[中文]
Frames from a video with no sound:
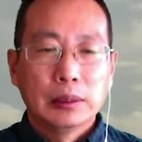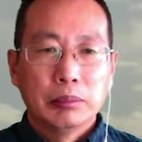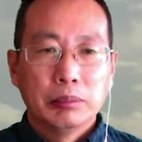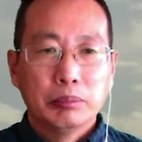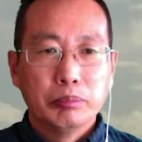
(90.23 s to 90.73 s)

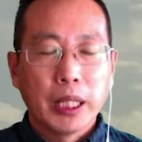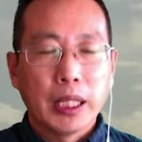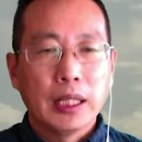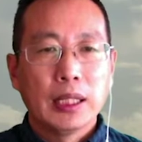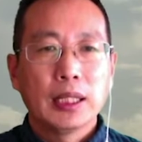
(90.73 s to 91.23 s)
每
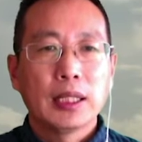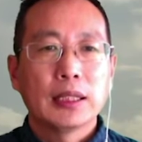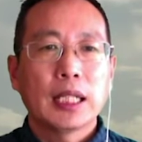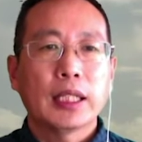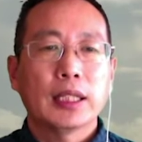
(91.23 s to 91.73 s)
一个
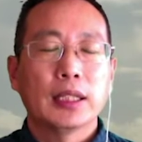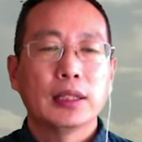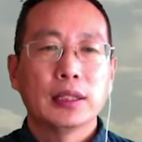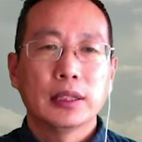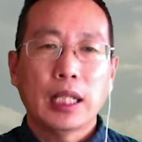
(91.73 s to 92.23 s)
家
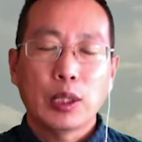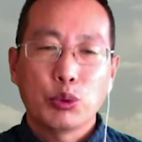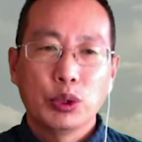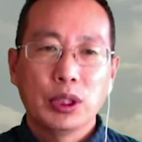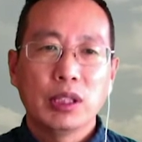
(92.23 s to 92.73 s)
庭拿
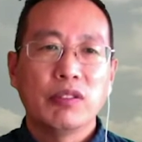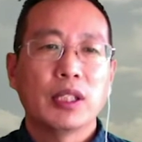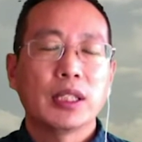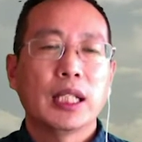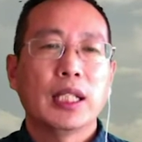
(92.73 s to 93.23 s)
出一个
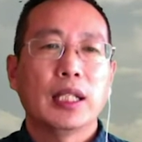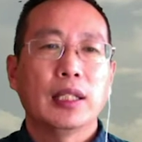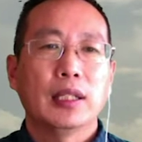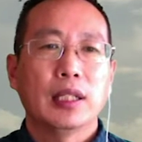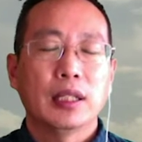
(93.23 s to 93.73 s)
房间来
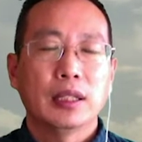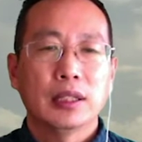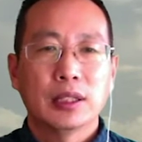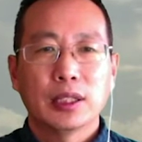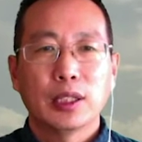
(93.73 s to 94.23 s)
啊，你
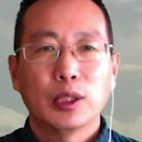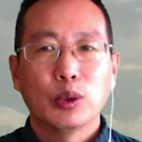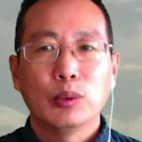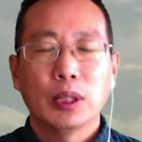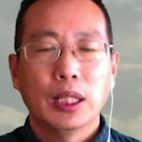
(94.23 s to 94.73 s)
四层
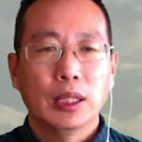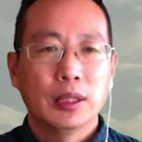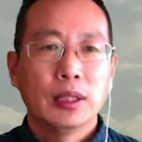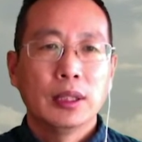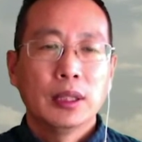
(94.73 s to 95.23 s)
楼哎，
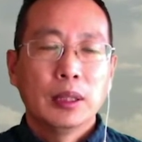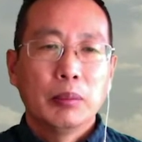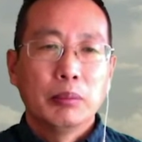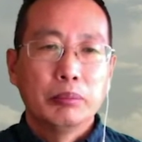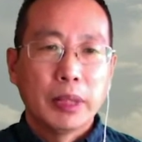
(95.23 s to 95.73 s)

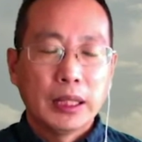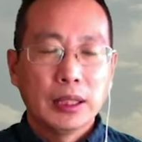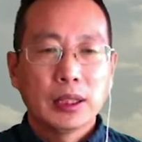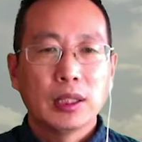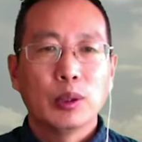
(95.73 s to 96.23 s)
每一
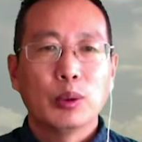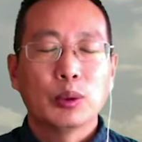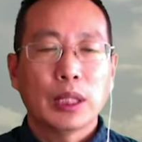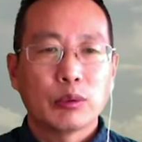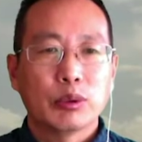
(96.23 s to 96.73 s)
层楼
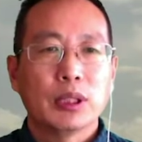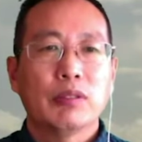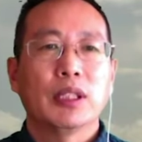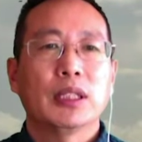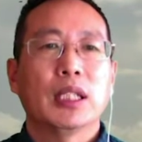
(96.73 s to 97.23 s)
拿出一个
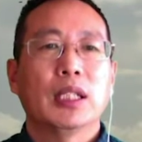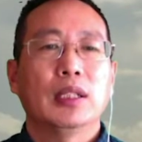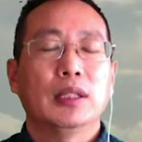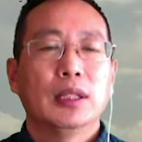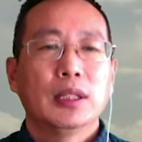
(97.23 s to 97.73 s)
房间来，
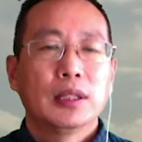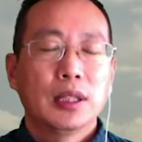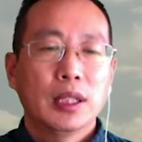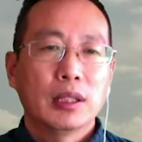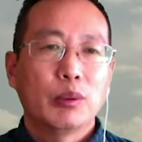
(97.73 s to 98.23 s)
这
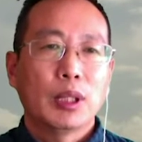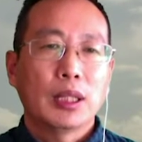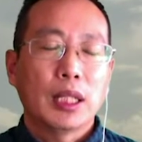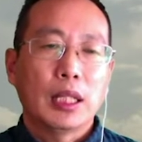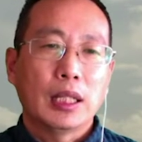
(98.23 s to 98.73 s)
样的话呢，
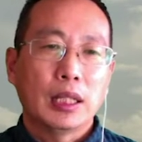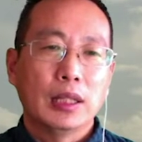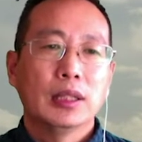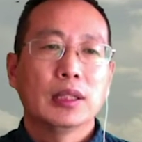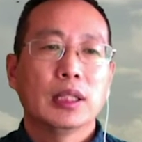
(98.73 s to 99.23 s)
肯
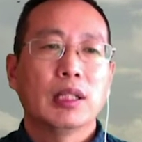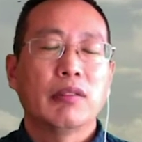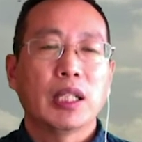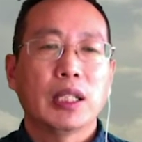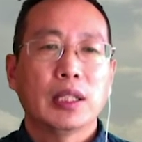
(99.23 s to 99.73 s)
定是合法的。